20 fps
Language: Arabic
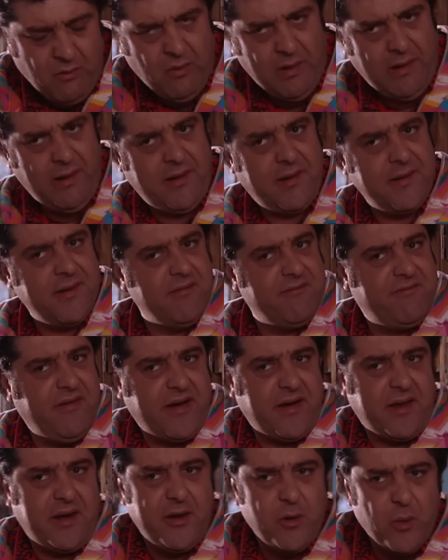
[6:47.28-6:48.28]
والله كنا
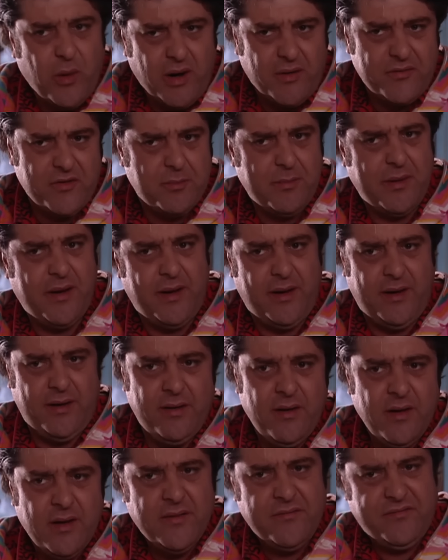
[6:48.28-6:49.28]
مفكرينه
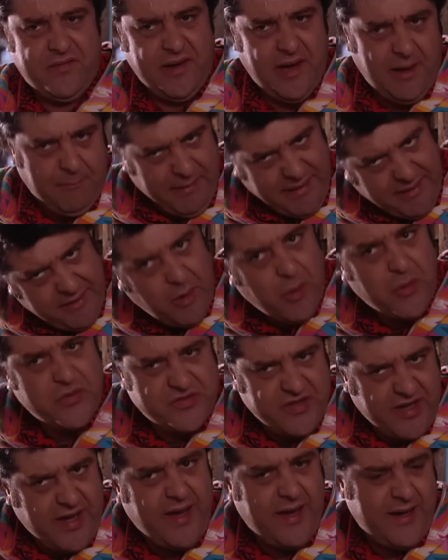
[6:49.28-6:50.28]
ادمي طلع بين
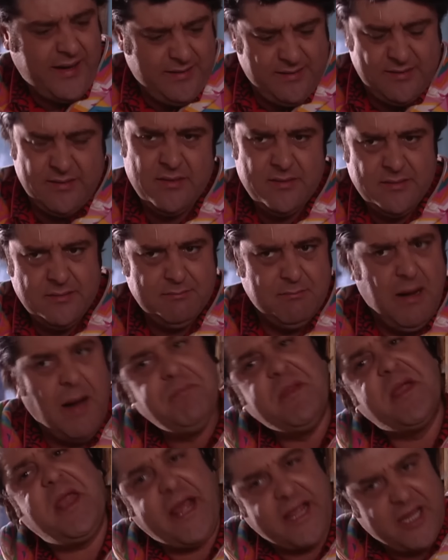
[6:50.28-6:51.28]
قوسين
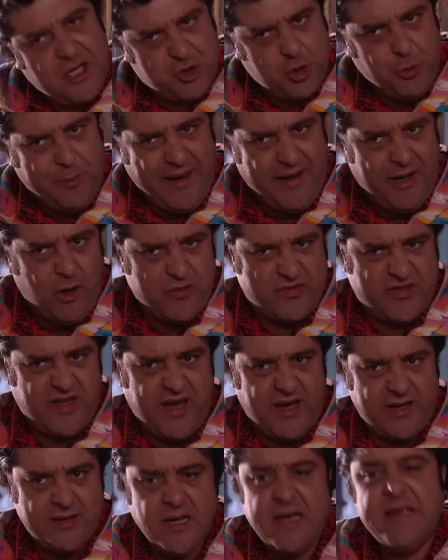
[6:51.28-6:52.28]
ما بدنا نحكي شو بين
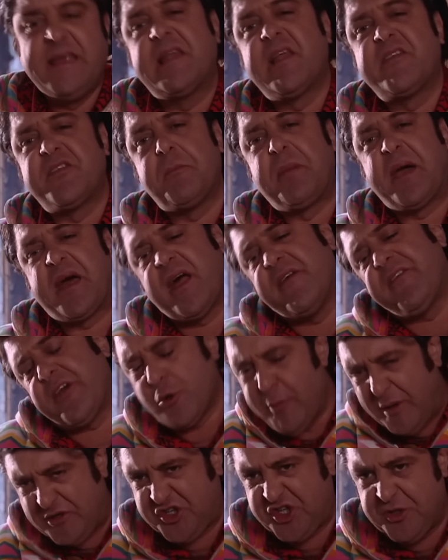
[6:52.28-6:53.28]
قوسين يلا ضبي
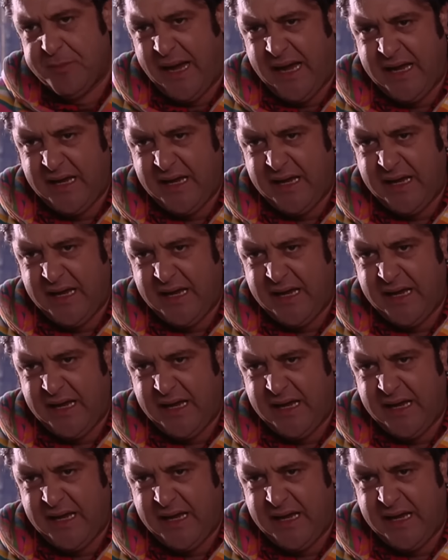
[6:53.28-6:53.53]
اغراضك ومشي